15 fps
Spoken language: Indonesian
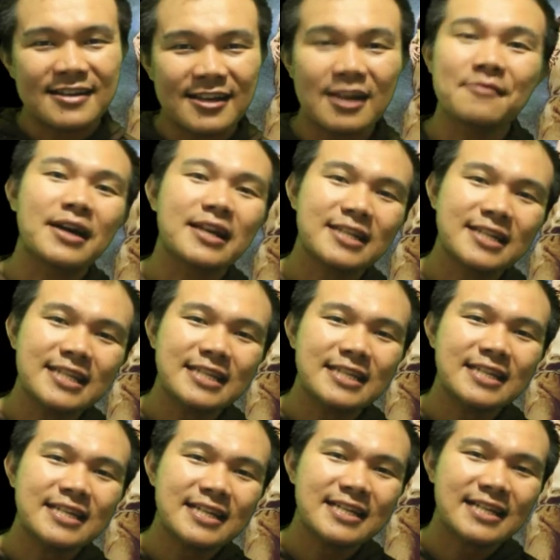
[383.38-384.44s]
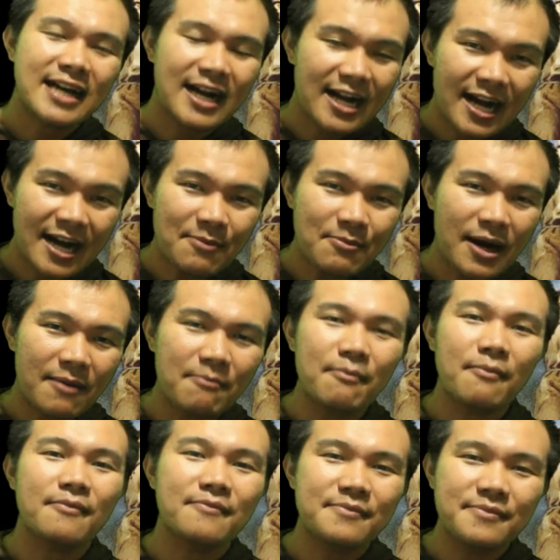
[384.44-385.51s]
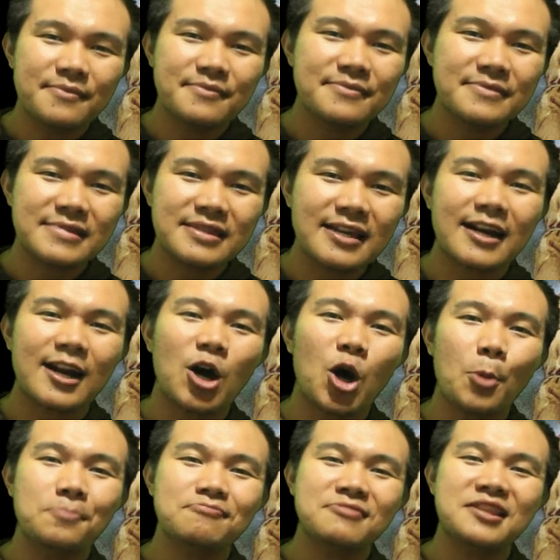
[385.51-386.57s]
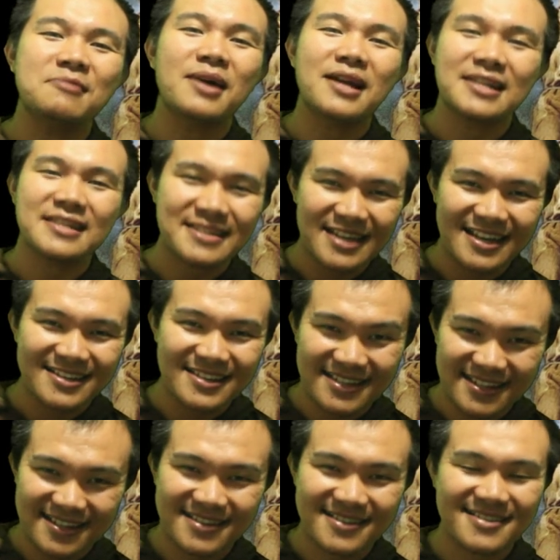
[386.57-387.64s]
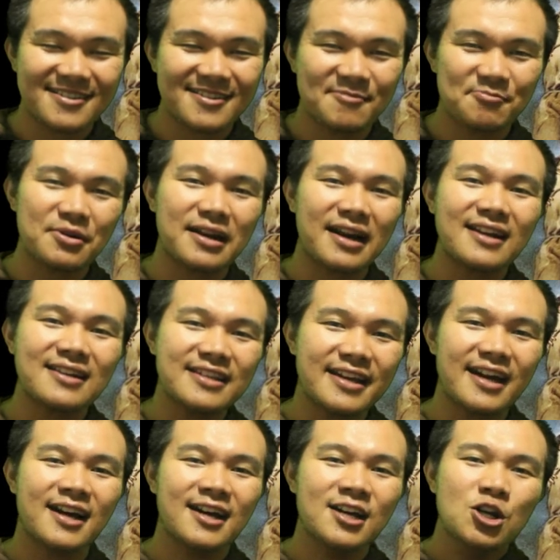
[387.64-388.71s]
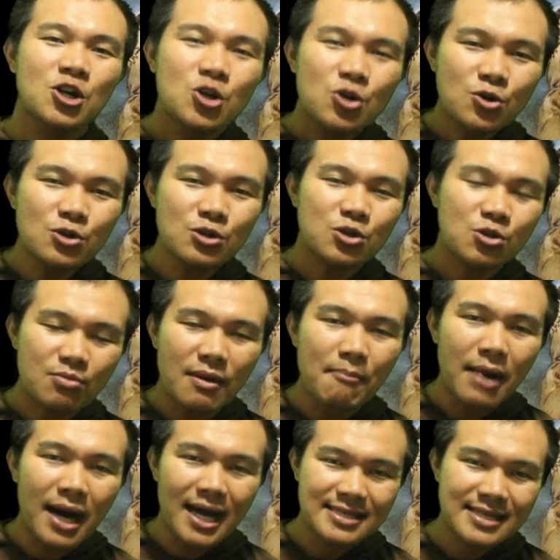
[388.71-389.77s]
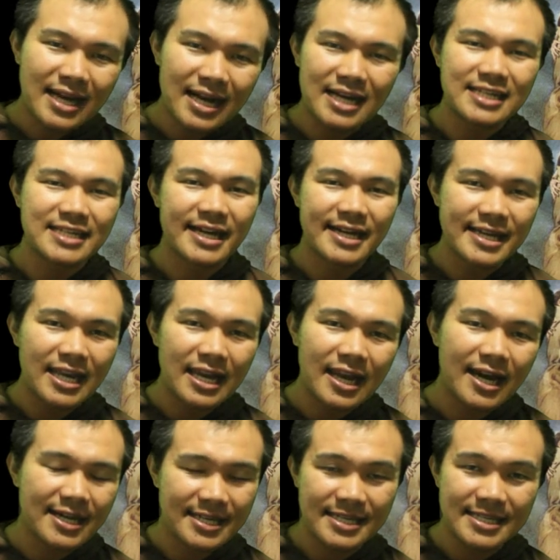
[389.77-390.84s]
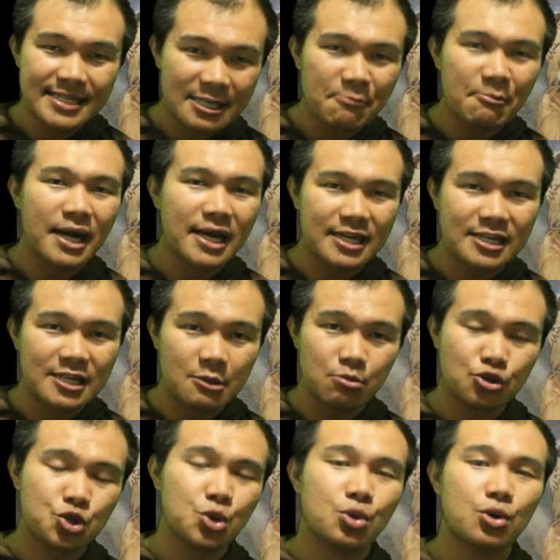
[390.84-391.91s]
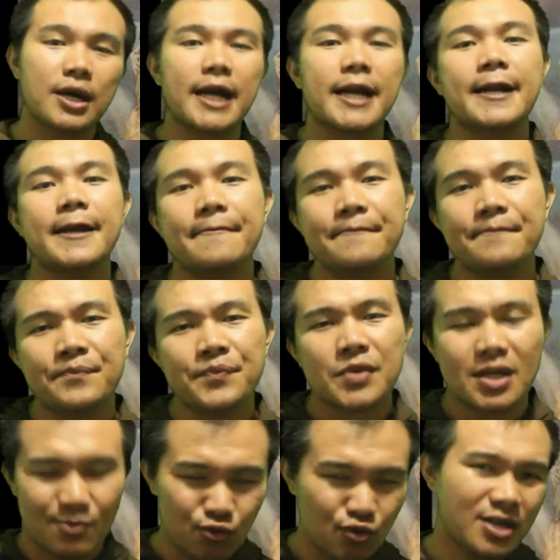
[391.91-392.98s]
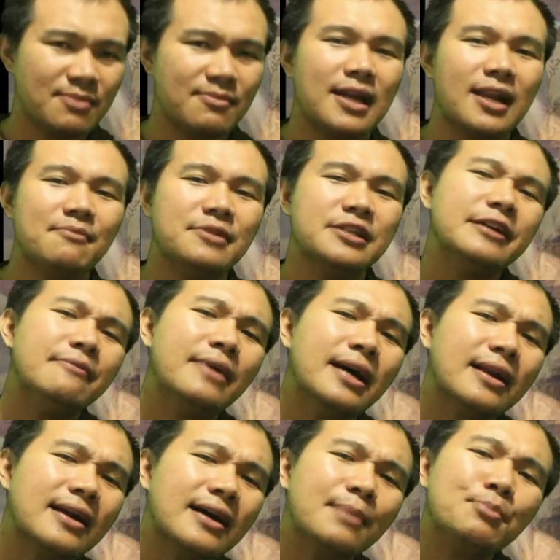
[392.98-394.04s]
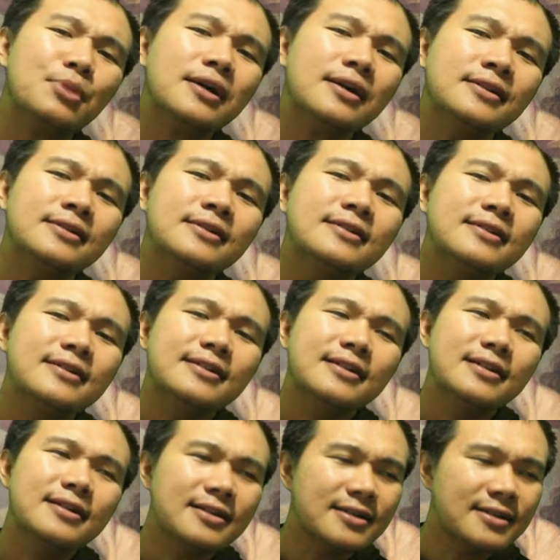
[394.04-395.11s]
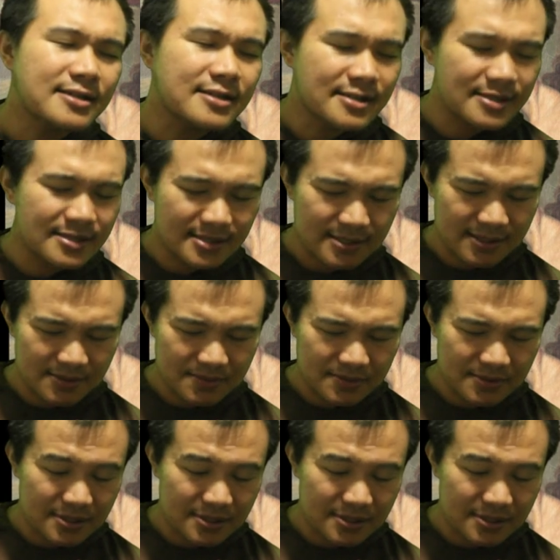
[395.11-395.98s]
Dalam hal ini agama teroptimalisasi perannya untuk membahasakan yang ilahi semakin dibutuhkan. Bukan malah menyebar apa eh,